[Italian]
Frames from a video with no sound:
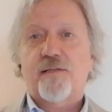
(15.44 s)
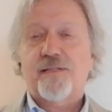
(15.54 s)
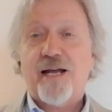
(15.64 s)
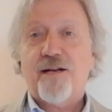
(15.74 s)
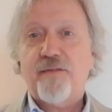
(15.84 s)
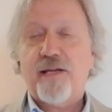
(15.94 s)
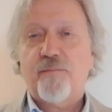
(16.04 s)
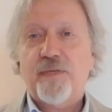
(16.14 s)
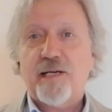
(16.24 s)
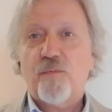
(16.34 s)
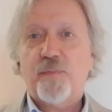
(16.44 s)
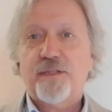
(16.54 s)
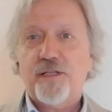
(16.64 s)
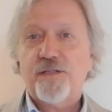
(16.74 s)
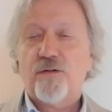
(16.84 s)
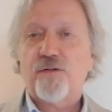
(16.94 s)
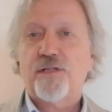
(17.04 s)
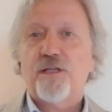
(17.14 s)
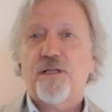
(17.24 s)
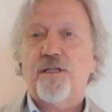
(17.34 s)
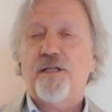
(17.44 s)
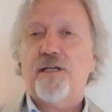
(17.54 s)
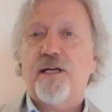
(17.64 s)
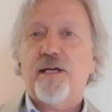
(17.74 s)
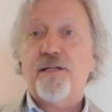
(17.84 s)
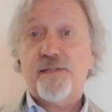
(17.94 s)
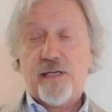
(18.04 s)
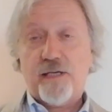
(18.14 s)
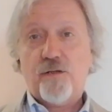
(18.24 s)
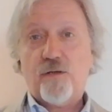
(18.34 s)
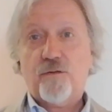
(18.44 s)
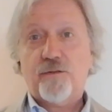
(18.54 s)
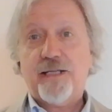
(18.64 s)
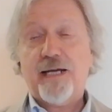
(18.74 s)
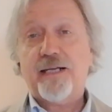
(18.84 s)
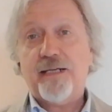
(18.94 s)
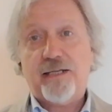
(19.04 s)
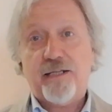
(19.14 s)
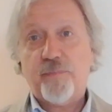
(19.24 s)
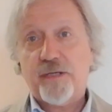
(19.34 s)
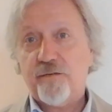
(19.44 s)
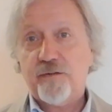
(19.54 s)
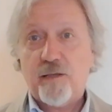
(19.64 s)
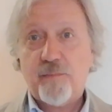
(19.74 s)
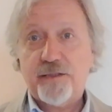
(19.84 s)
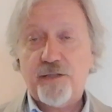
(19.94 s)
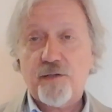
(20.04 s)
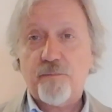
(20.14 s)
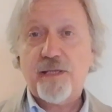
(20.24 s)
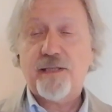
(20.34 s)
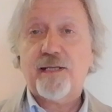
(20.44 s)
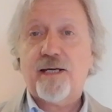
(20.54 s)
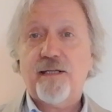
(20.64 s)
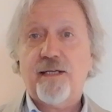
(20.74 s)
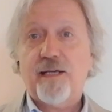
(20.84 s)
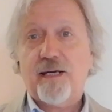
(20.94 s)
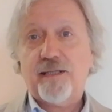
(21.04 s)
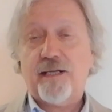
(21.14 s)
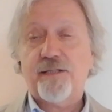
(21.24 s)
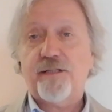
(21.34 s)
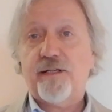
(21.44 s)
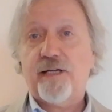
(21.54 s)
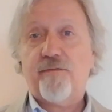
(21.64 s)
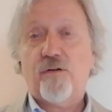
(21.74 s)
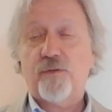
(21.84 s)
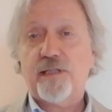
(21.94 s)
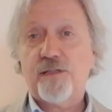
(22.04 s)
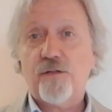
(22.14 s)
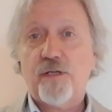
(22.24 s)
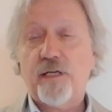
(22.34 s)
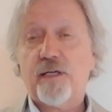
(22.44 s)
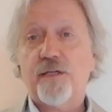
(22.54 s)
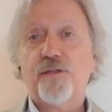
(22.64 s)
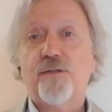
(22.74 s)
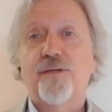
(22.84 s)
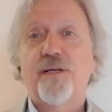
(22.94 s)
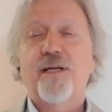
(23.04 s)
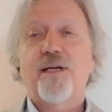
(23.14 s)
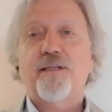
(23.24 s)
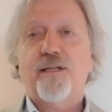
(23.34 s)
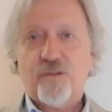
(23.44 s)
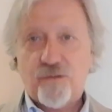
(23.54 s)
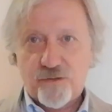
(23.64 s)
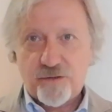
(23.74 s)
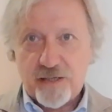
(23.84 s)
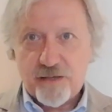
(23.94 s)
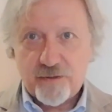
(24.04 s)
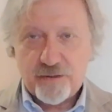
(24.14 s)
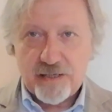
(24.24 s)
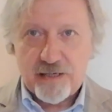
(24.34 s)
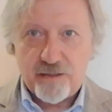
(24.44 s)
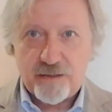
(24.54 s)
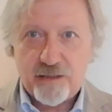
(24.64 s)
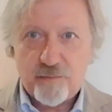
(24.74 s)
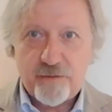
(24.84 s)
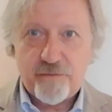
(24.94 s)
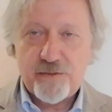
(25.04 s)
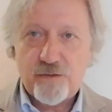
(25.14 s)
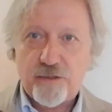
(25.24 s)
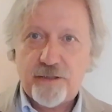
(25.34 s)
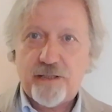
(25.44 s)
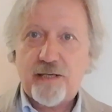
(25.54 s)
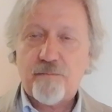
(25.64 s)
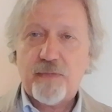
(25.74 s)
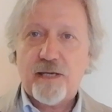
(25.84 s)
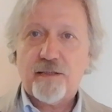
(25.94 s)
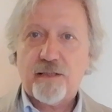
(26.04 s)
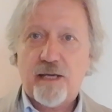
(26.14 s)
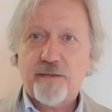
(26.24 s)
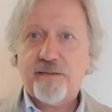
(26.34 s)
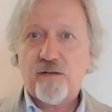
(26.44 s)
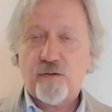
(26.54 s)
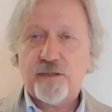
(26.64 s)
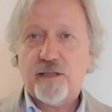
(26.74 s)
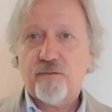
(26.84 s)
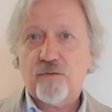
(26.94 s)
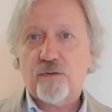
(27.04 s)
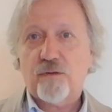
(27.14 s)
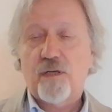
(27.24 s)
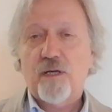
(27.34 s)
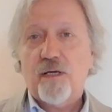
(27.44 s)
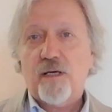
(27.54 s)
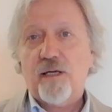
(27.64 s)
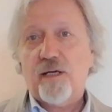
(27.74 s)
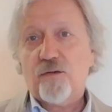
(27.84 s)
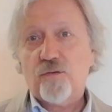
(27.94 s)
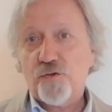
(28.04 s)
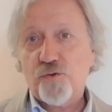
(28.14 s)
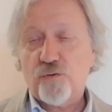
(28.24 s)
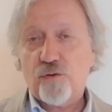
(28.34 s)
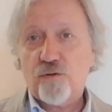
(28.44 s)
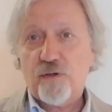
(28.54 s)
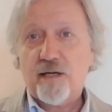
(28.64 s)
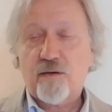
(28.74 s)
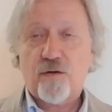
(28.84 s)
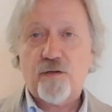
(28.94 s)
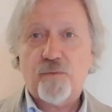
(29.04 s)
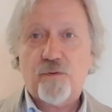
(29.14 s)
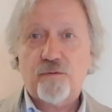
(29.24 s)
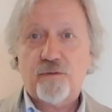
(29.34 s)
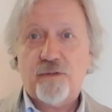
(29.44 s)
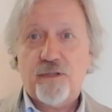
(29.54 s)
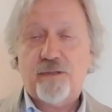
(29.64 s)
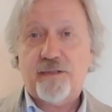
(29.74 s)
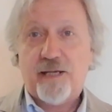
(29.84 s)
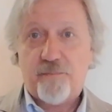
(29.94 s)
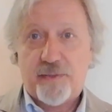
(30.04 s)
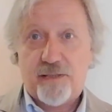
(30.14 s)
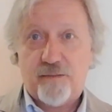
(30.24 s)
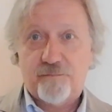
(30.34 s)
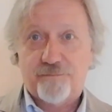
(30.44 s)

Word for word: Salve, mi chiamo Patrizio Rossini e insegno tecniche di prelievo delle matrici ambientali e analisi e valutazione del rischio nel corso di laurea in tecniche della prevenzione nell'ambiente e nei luoghi di lavoro, eh, conosciuto con l'acronimo di TEPAL.